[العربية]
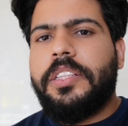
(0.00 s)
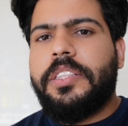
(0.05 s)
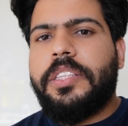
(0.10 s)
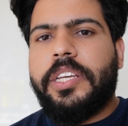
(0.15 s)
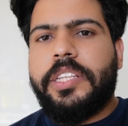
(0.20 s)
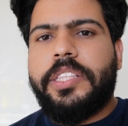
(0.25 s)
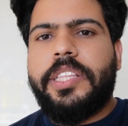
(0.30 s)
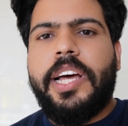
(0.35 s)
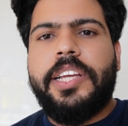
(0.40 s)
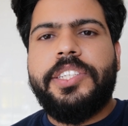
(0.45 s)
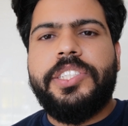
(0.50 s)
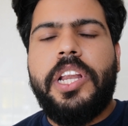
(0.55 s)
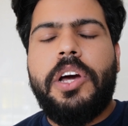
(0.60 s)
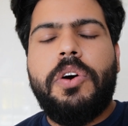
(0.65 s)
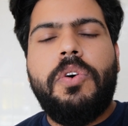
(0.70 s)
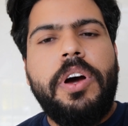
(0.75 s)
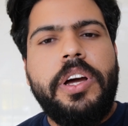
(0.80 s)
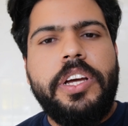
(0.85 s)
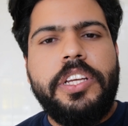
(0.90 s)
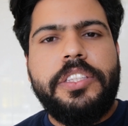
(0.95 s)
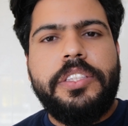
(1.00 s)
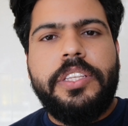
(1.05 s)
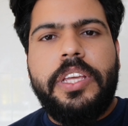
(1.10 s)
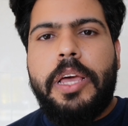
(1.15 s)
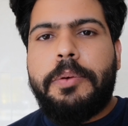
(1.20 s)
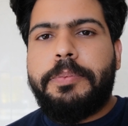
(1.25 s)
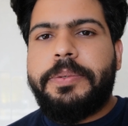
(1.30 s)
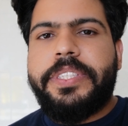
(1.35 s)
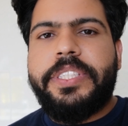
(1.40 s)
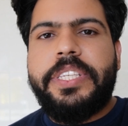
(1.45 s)
تحتاج لها وقت
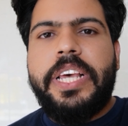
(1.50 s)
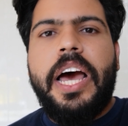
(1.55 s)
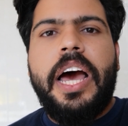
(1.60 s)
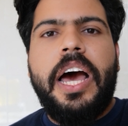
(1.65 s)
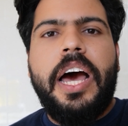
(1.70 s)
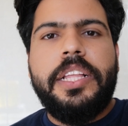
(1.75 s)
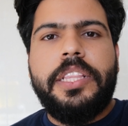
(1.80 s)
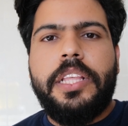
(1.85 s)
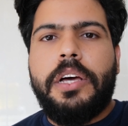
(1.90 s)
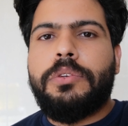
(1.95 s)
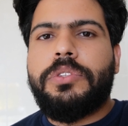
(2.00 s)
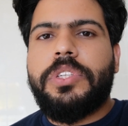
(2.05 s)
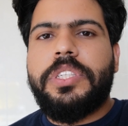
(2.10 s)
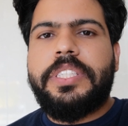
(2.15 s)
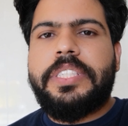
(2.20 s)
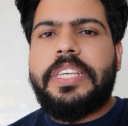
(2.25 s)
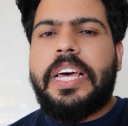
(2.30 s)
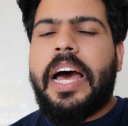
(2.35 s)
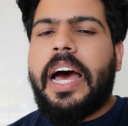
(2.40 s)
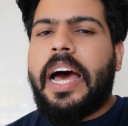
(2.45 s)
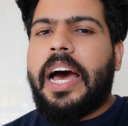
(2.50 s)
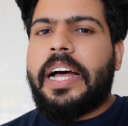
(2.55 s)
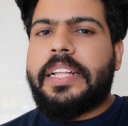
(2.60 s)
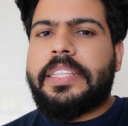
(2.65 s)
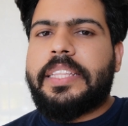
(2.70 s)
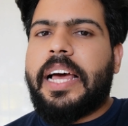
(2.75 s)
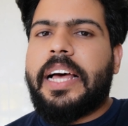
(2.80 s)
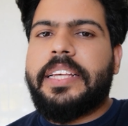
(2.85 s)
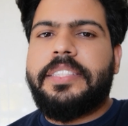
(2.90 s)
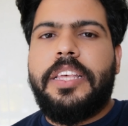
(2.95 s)
خمس ساعات او ست
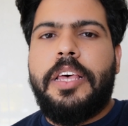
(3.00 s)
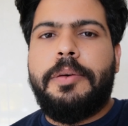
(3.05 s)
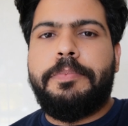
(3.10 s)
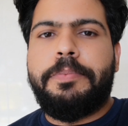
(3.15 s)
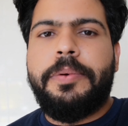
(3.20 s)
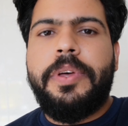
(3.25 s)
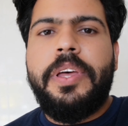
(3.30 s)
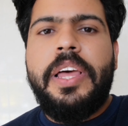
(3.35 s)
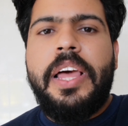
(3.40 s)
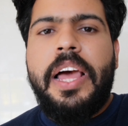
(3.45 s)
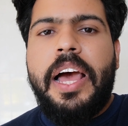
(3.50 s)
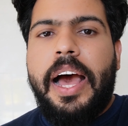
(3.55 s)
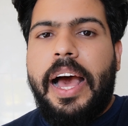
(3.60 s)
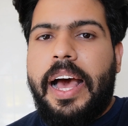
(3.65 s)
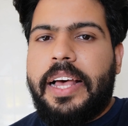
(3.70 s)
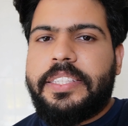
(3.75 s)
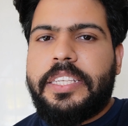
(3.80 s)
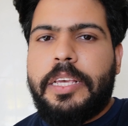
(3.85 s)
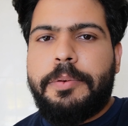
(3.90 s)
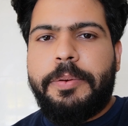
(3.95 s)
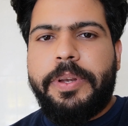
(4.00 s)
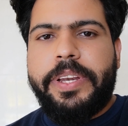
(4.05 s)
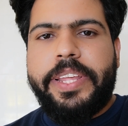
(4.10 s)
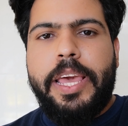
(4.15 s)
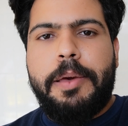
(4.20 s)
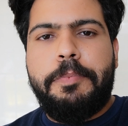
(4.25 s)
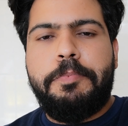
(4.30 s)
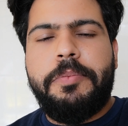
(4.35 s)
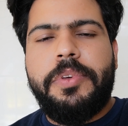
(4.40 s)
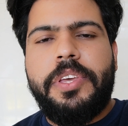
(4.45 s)
ساعات حسب حسب
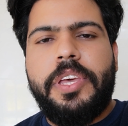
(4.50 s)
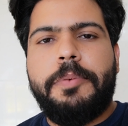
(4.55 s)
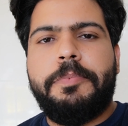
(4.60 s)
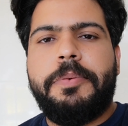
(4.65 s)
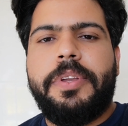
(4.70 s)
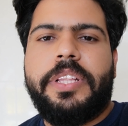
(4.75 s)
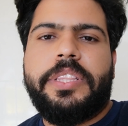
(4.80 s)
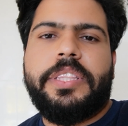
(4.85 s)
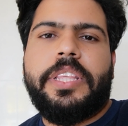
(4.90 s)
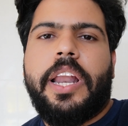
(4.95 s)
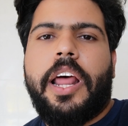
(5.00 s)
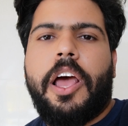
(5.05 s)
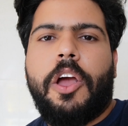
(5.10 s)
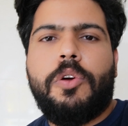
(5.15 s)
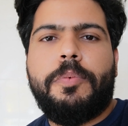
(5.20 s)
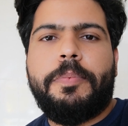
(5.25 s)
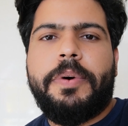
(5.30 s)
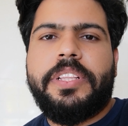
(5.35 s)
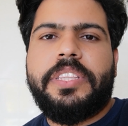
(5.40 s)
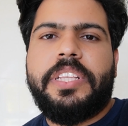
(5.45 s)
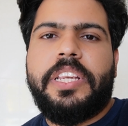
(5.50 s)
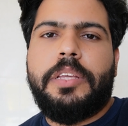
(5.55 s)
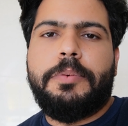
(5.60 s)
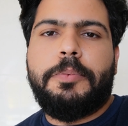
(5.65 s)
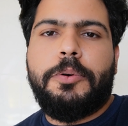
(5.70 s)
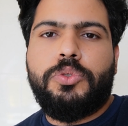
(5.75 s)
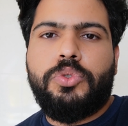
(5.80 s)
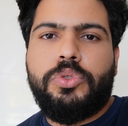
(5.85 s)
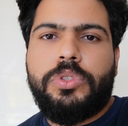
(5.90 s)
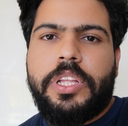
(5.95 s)
الكميه من التراكمات اللي
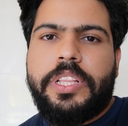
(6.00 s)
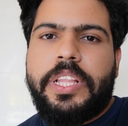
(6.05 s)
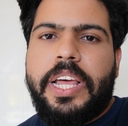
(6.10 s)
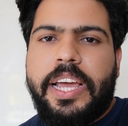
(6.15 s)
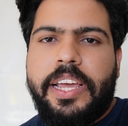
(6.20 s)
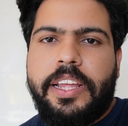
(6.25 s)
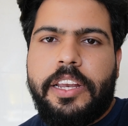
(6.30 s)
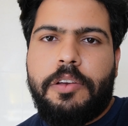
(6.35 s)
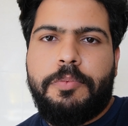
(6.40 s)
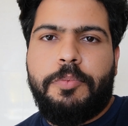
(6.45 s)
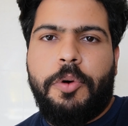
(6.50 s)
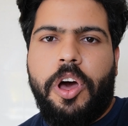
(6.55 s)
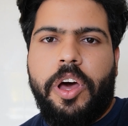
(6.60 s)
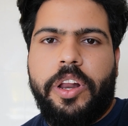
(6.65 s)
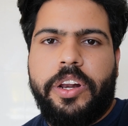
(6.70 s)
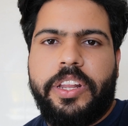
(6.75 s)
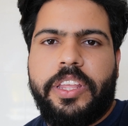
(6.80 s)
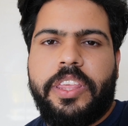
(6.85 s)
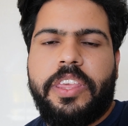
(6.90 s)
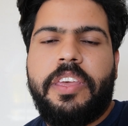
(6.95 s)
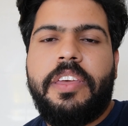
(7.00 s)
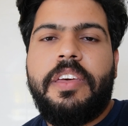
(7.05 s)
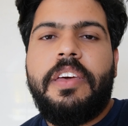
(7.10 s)
موجوده داخل المحرك